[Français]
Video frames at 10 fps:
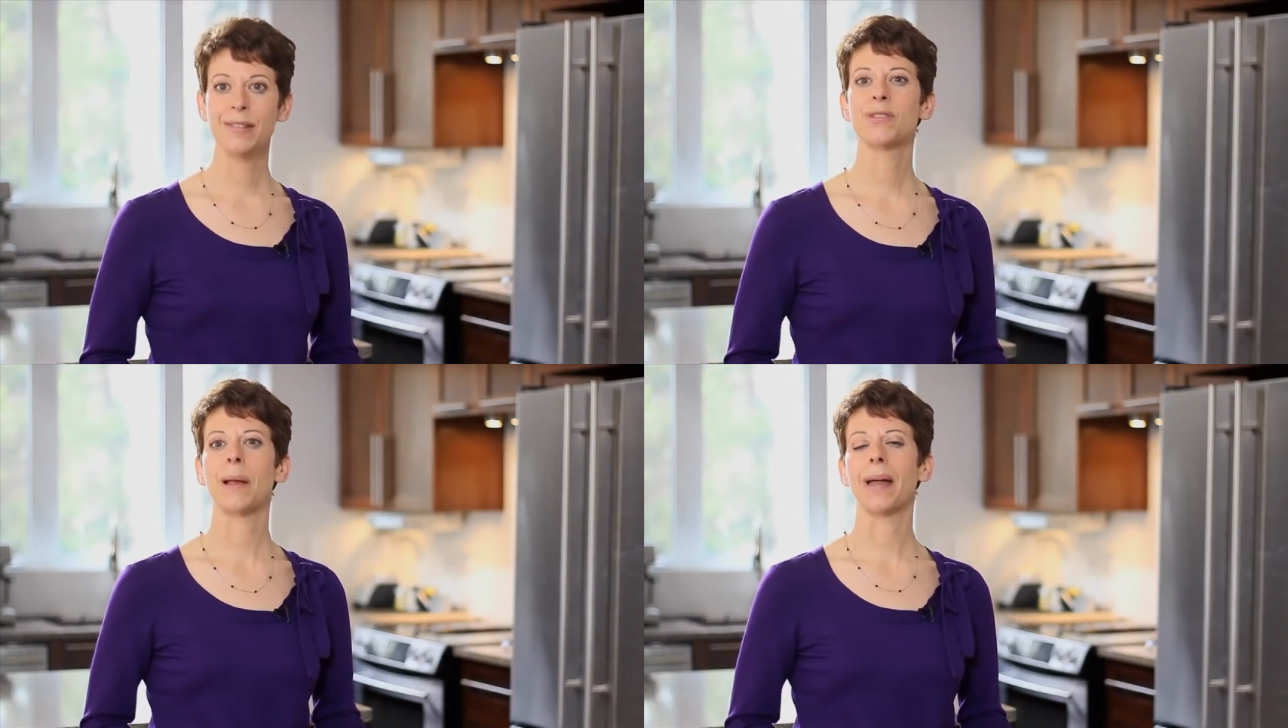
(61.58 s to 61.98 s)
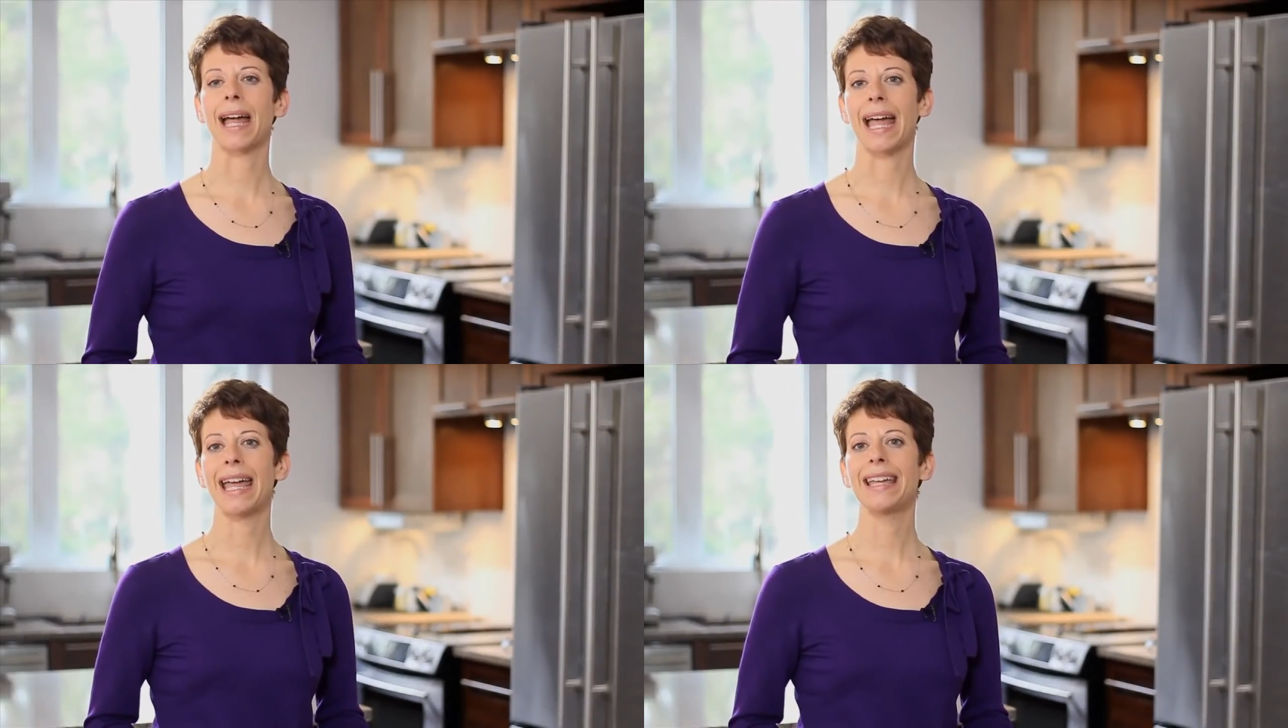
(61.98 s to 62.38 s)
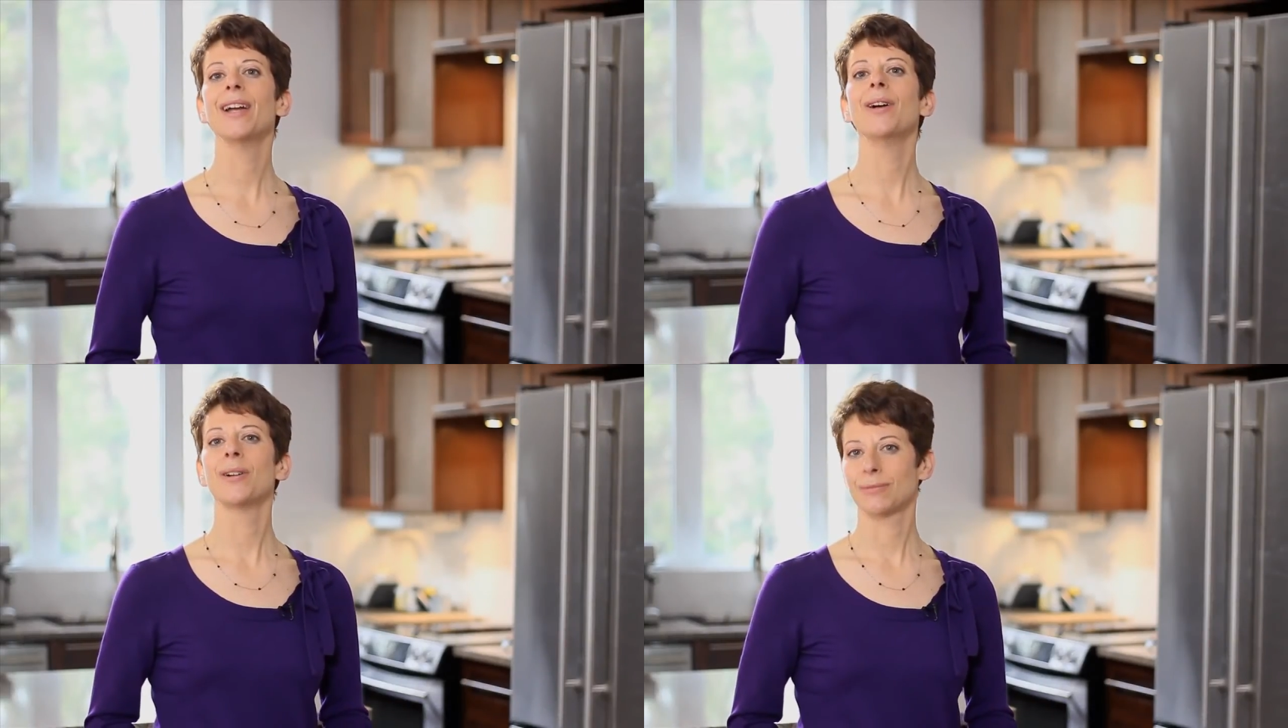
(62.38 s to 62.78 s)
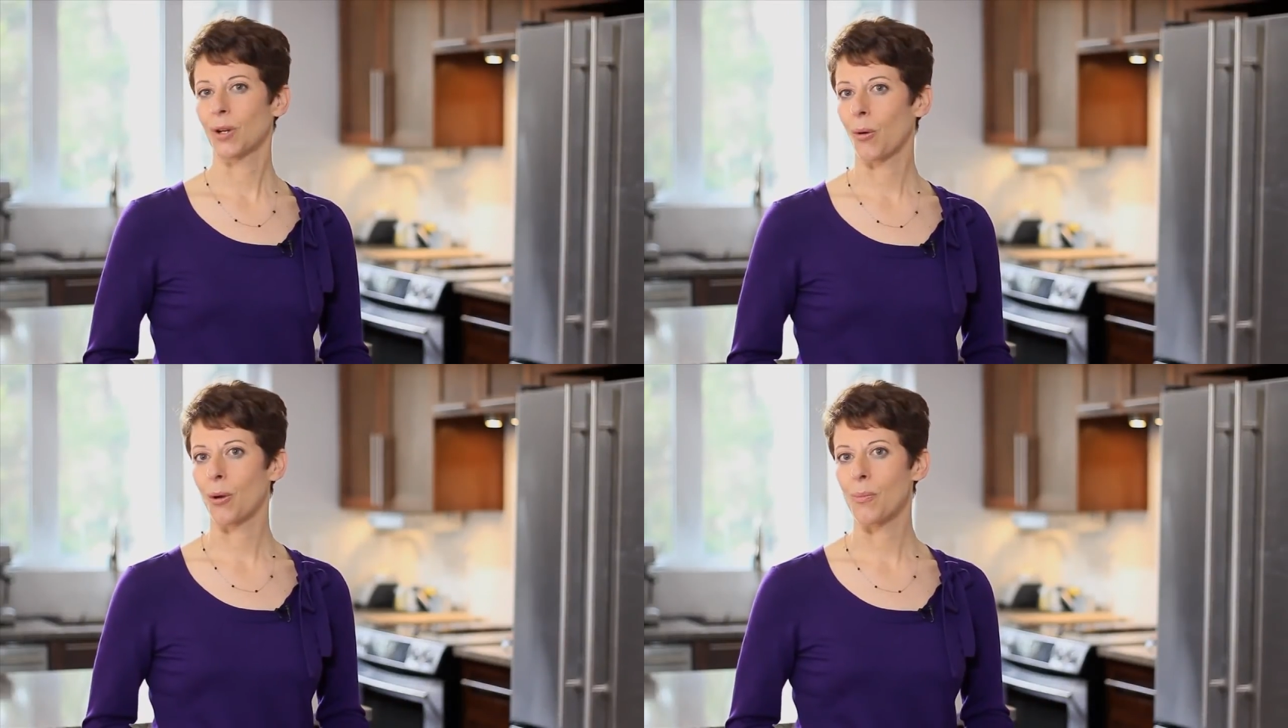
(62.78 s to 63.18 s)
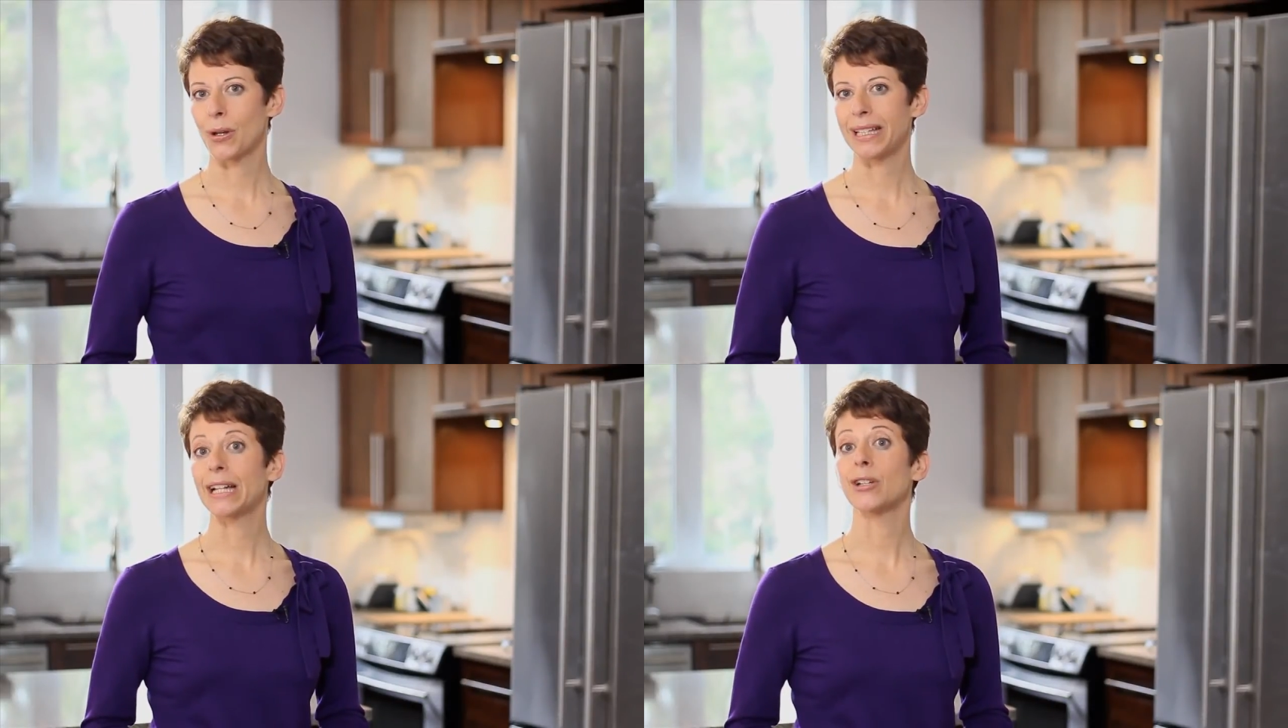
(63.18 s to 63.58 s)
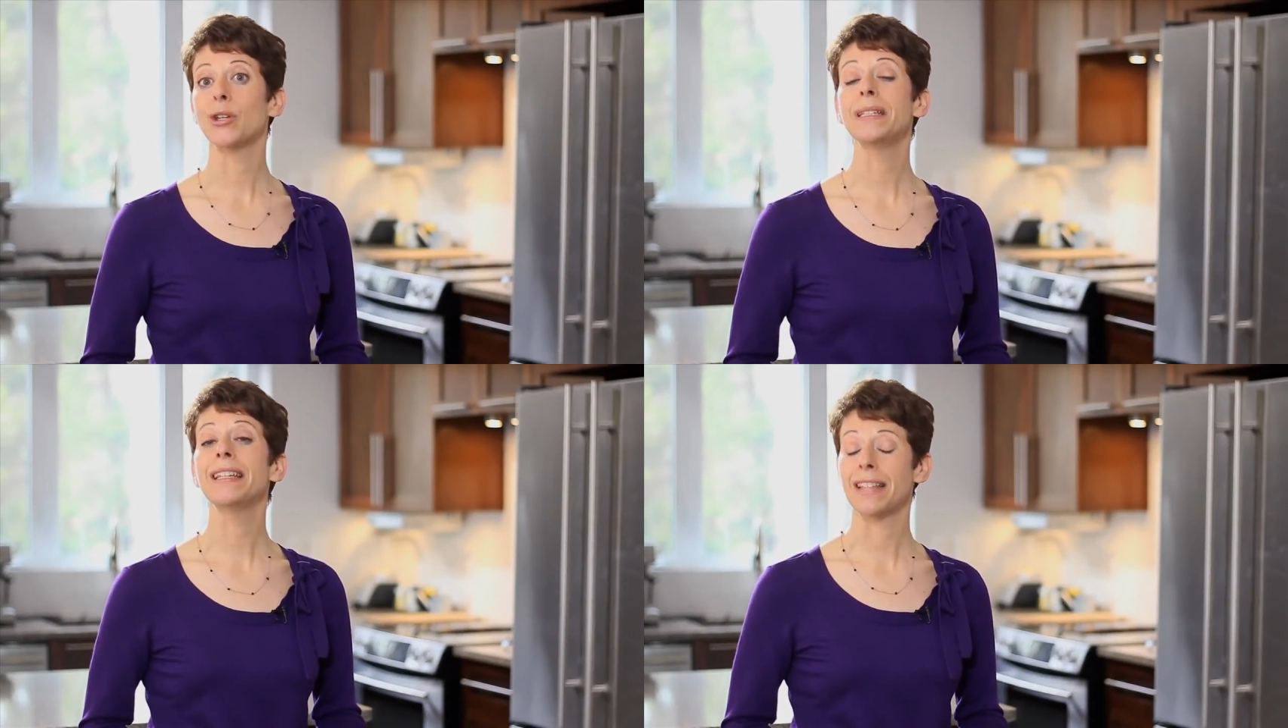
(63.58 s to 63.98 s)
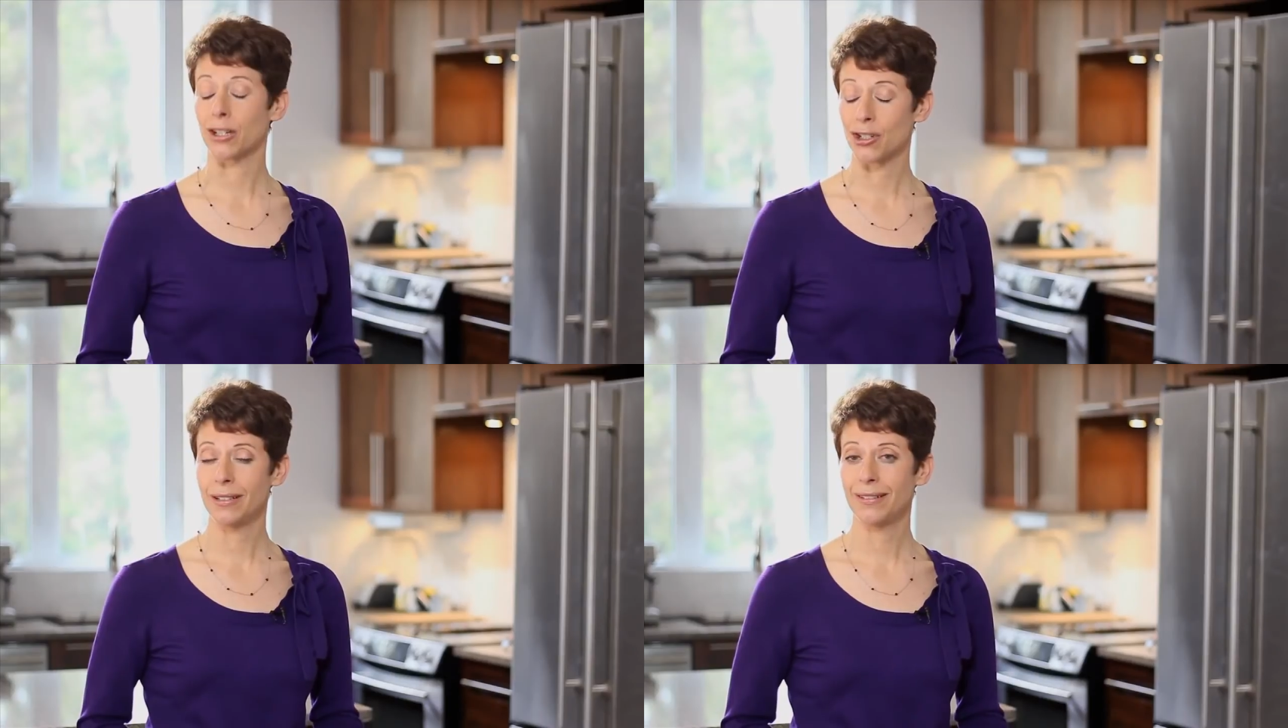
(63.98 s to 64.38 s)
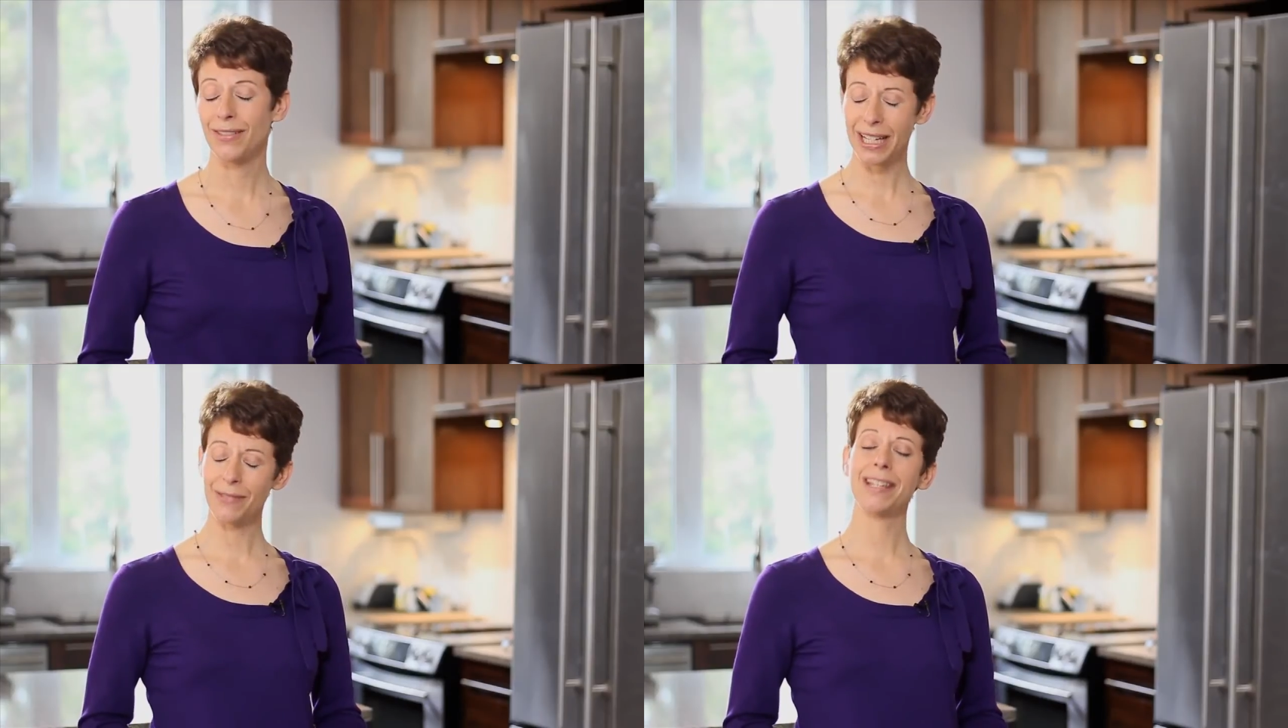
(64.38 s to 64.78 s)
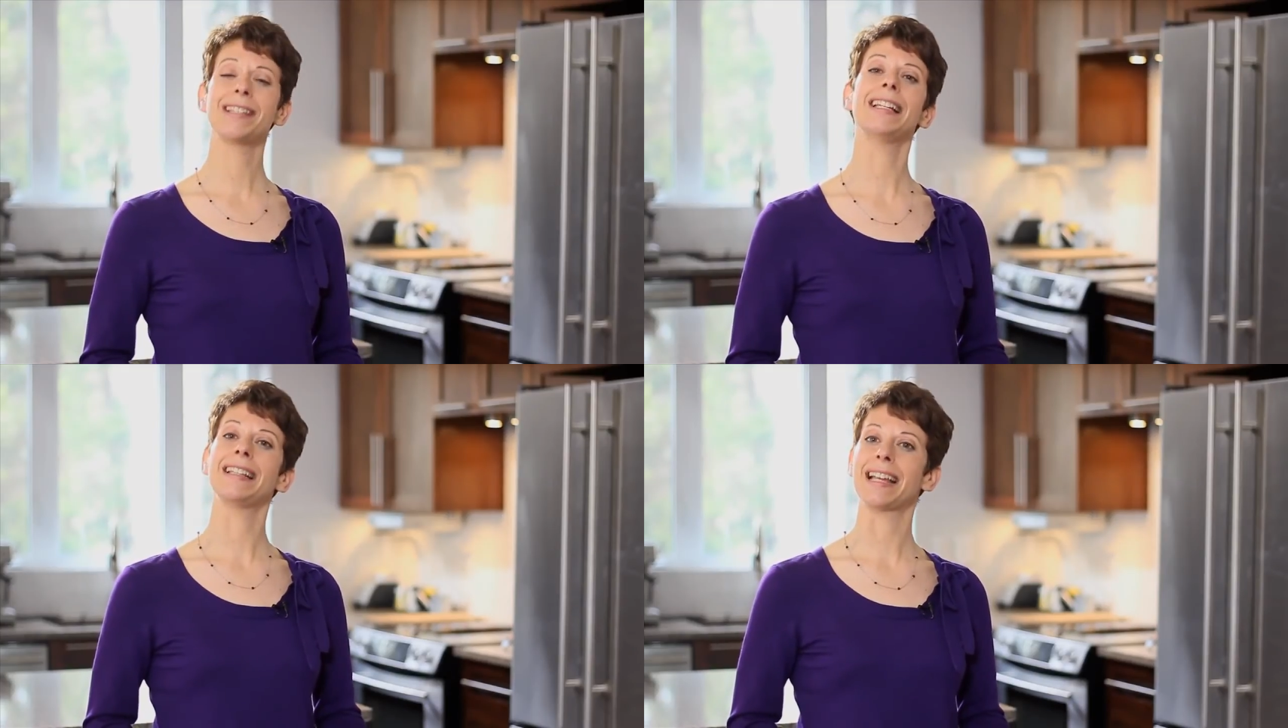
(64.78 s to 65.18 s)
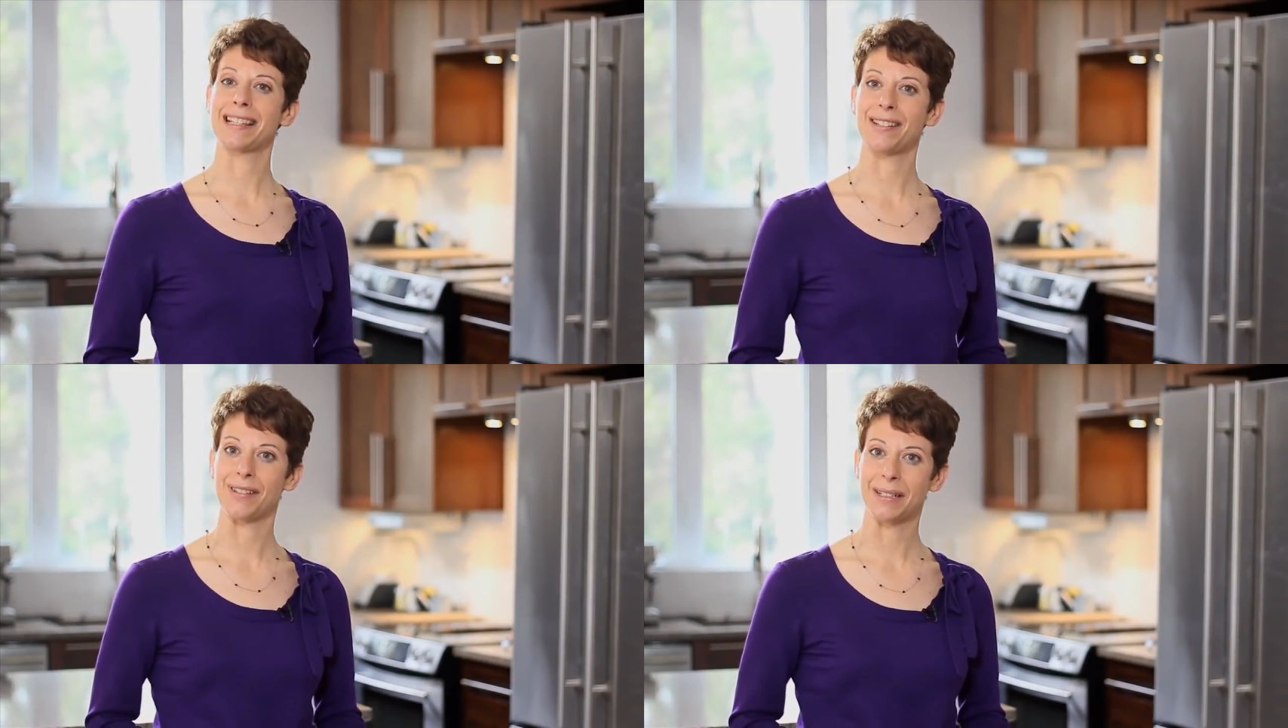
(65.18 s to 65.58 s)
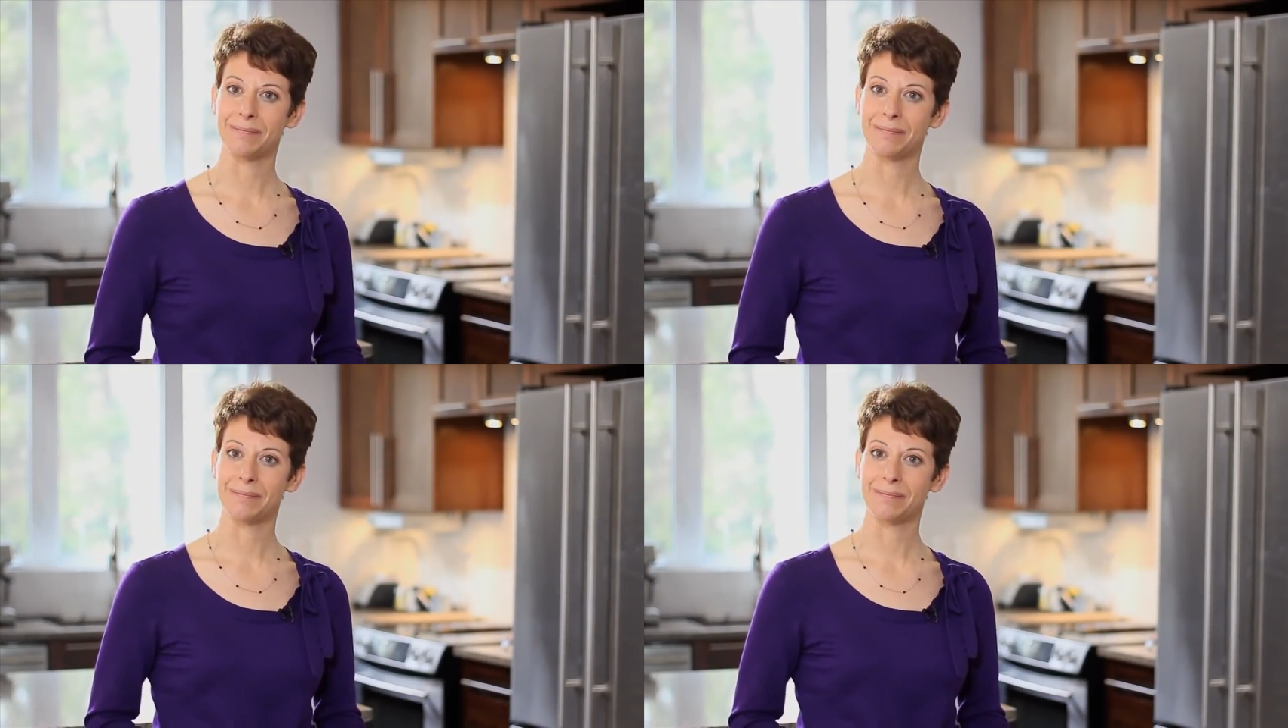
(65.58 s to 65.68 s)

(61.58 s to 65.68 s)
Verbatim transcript: vos appareils ont un mode économie d'énergie, vérifiez s'il est activé.